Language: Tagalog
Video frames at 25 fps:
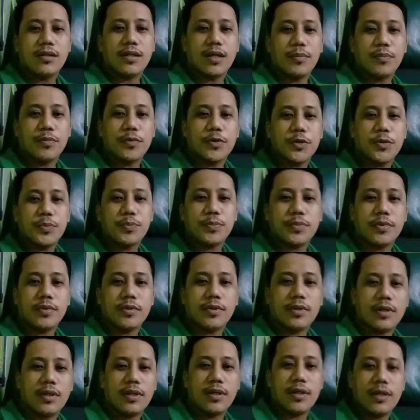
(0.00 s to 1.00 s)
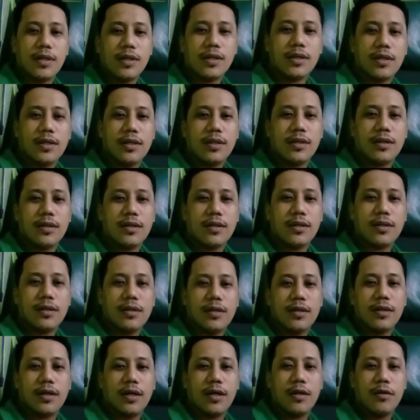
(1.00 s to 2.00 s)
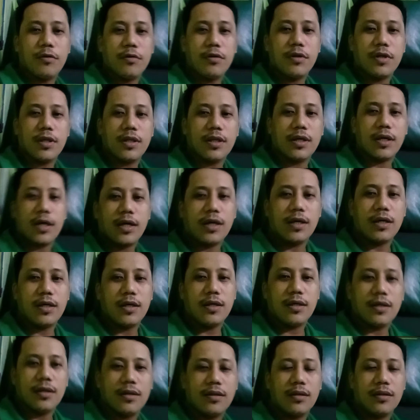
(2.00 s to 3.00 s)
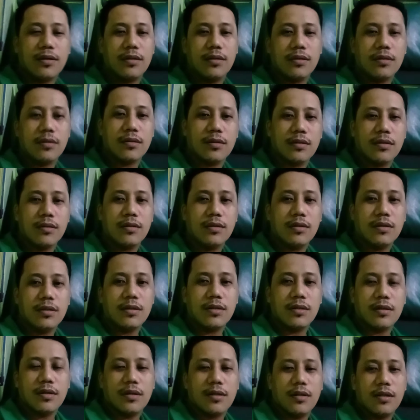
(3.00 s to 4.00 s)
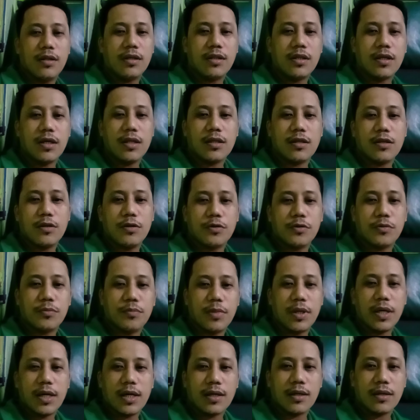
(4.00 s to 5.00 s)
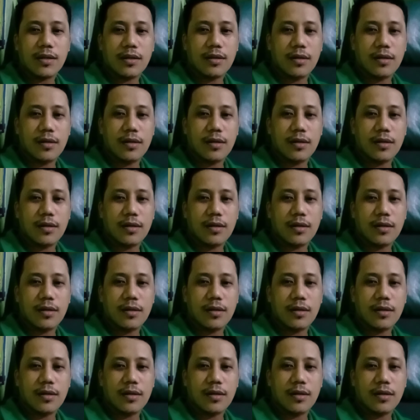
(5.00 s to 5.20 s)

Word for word: tapos po uh, ganun din kay Nathan Cute Vlog